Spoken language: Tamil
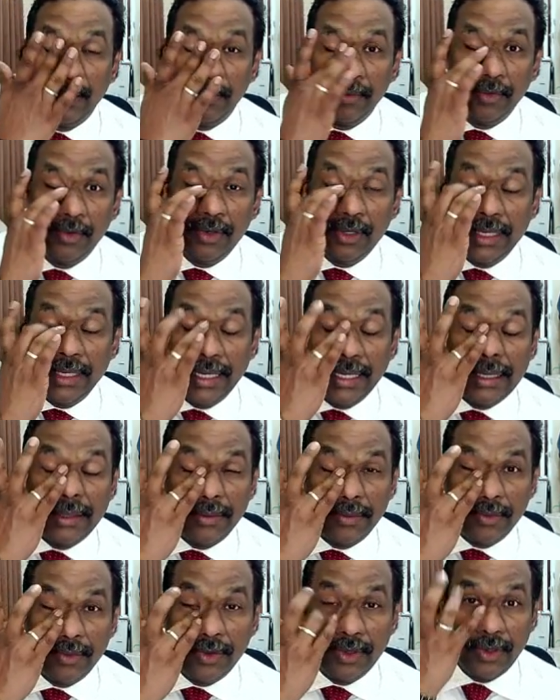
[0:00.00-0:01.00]
முன்னே
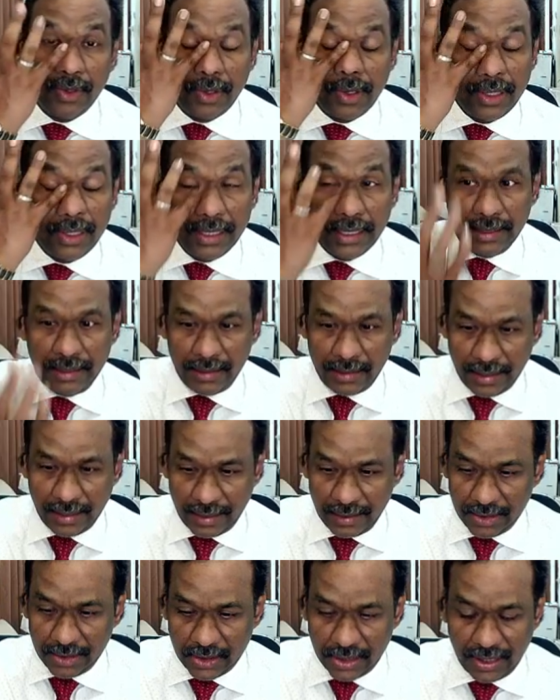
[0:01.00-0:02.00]
முன்னோடி
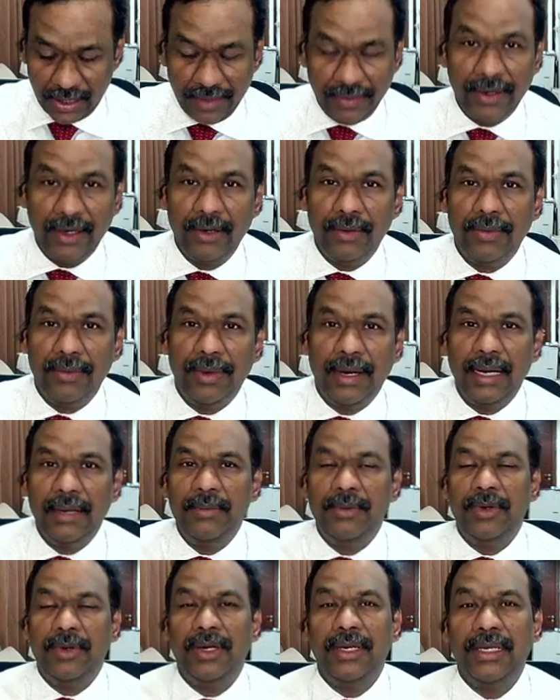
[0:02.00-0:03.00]
கடந்து செல்ல வேண்டும்
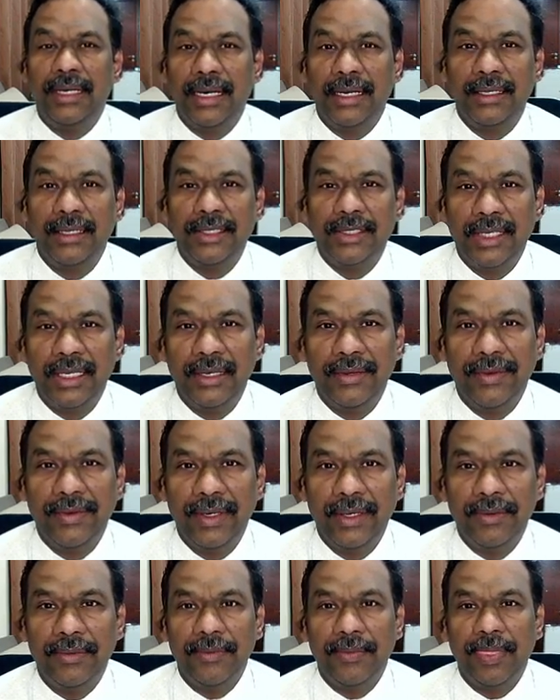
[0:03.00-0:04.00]
அன்புடன் கடந்து செல்ல
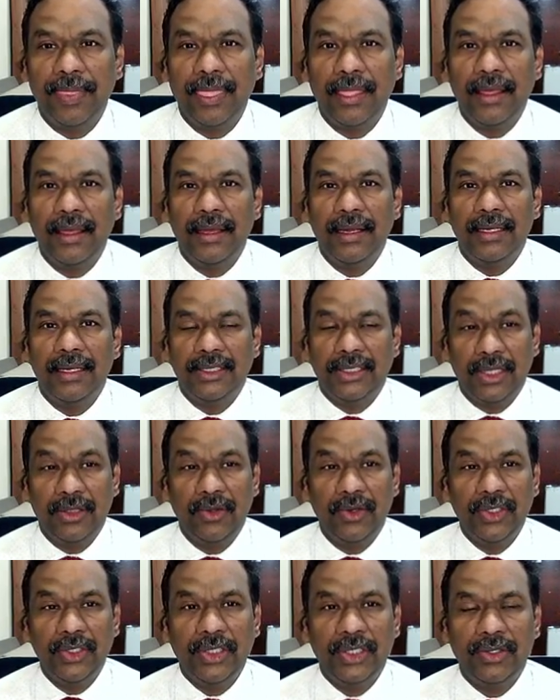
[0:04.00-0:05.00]
வேண்டும்
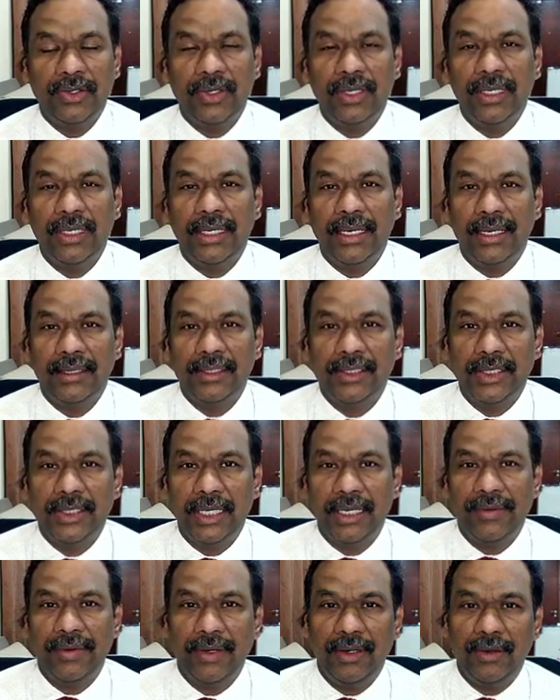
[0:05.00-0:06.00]
சந்தோஷத்துடன் கடந்து செல்ல
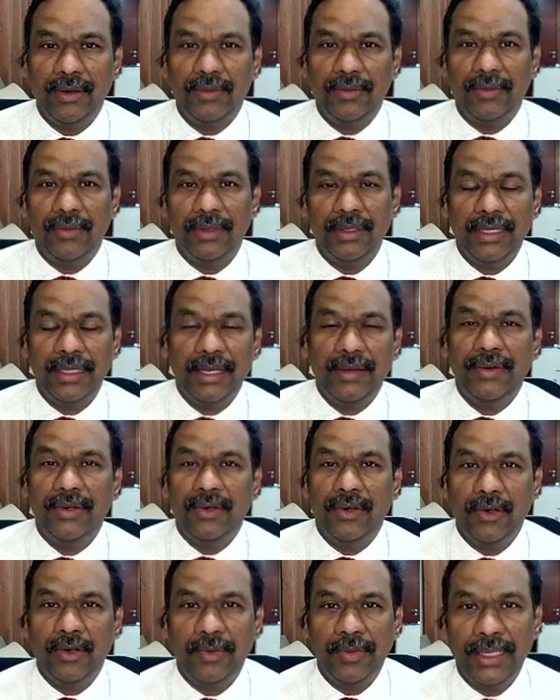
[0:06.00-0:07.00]
வேண்டும் தேவன்
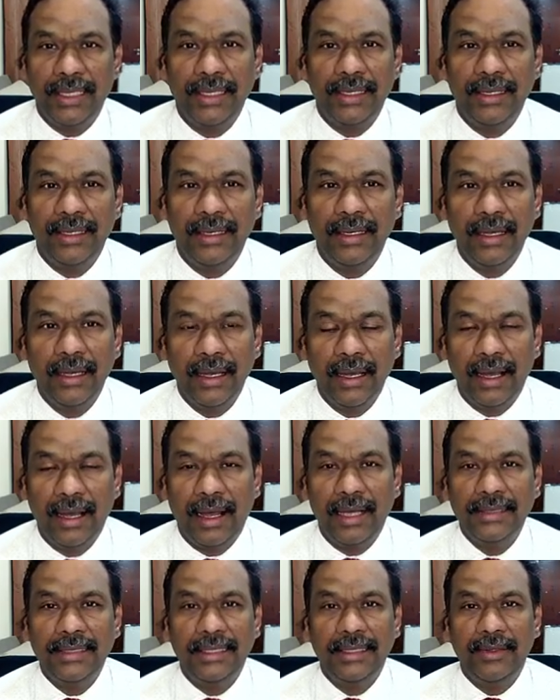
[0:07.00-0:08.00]
குடும்பத்தை
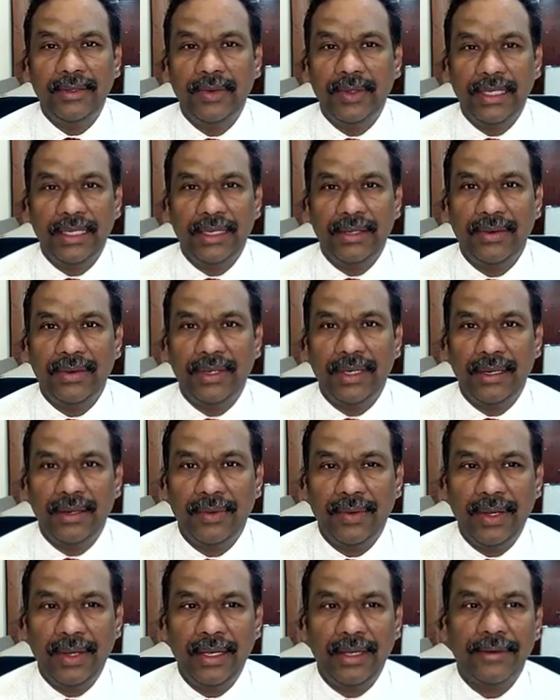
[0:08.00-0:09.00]
ஆசீர்வதிக்கிறவர்
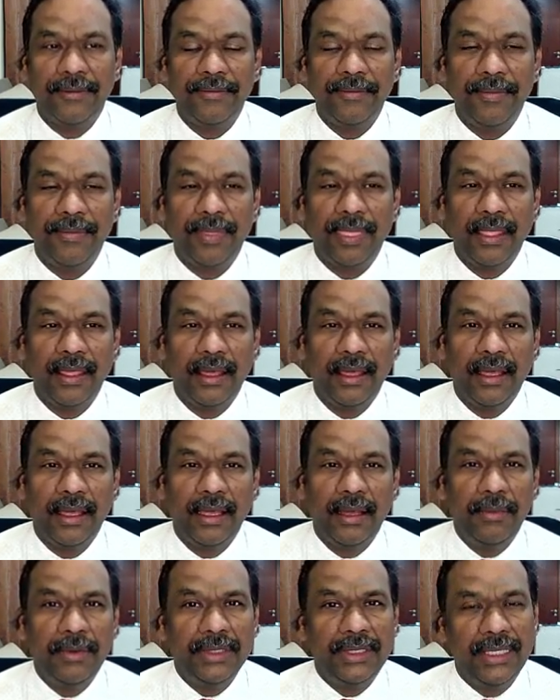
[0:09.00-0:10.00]
அல்லவா
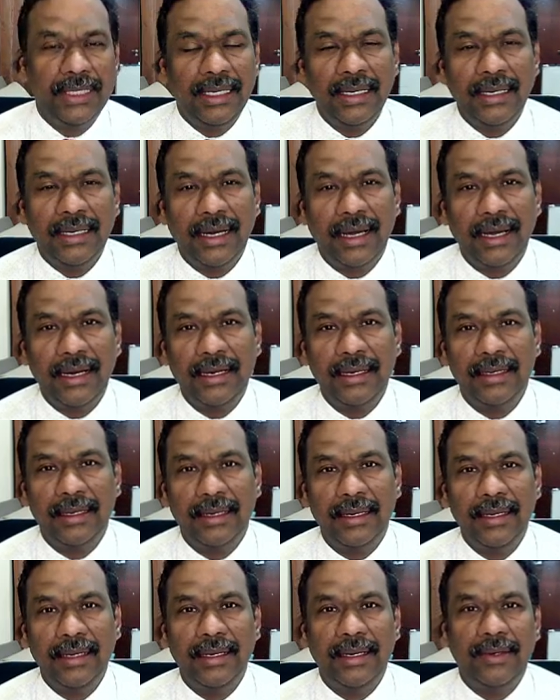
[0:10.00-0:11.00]
இப்ப சில
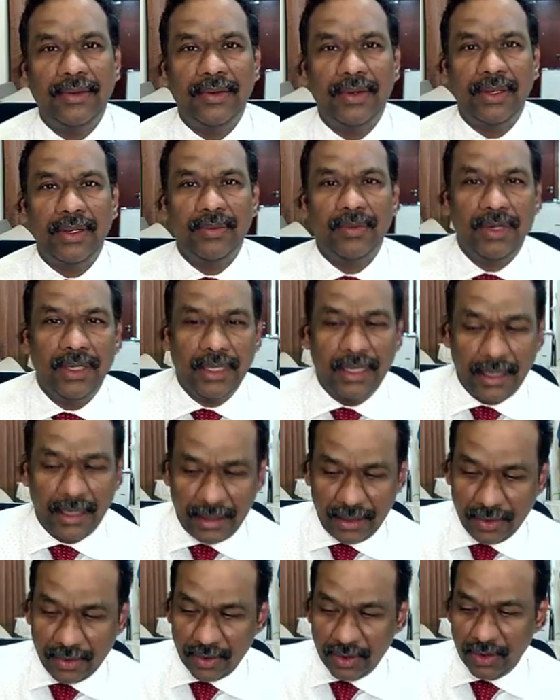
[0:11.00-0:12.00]
காரணங்களை நான்
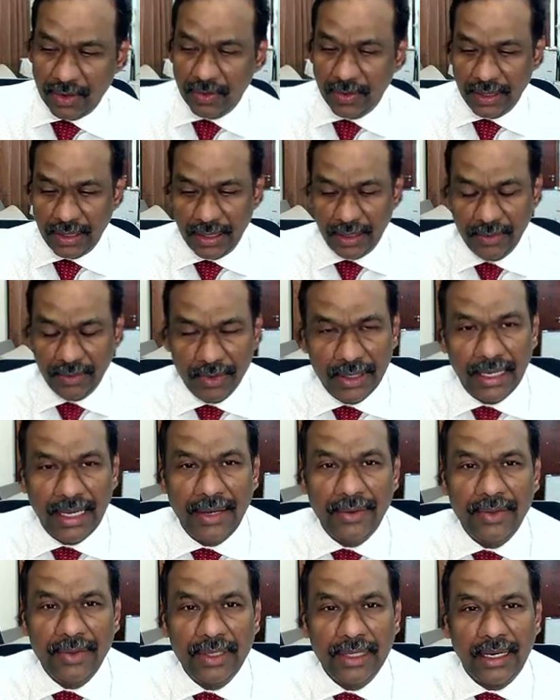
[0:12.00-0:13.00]
முன்னதாக கொண்டு வருகிறேன்
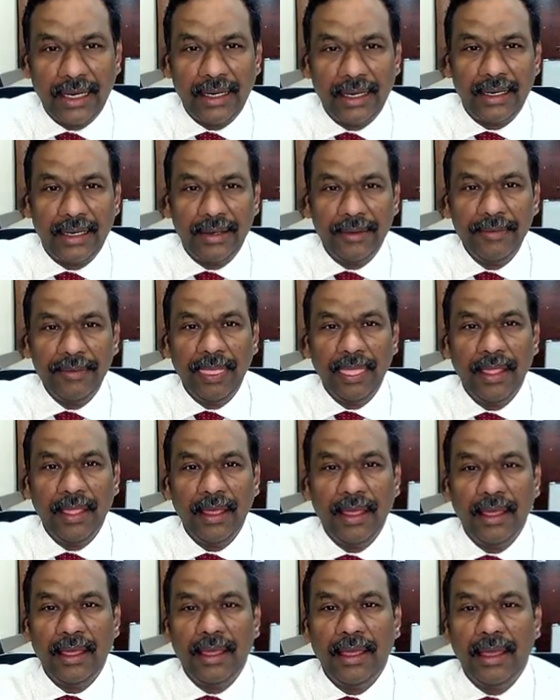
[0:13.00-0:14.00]
முதலாவது காரணம்
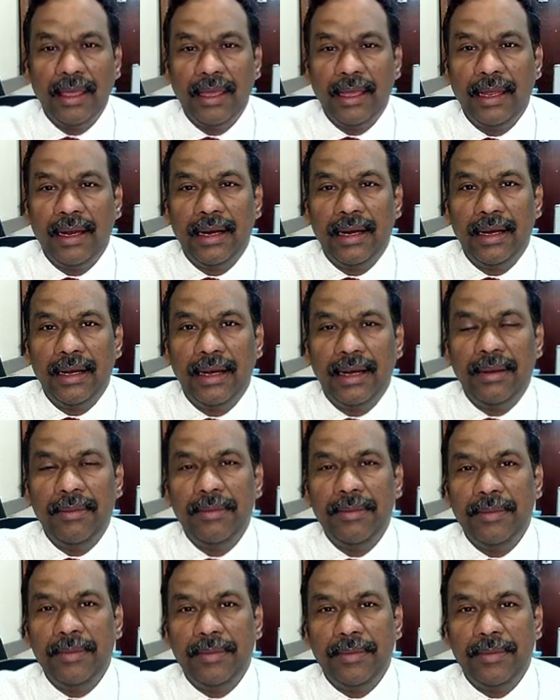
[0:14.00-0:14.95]
நம்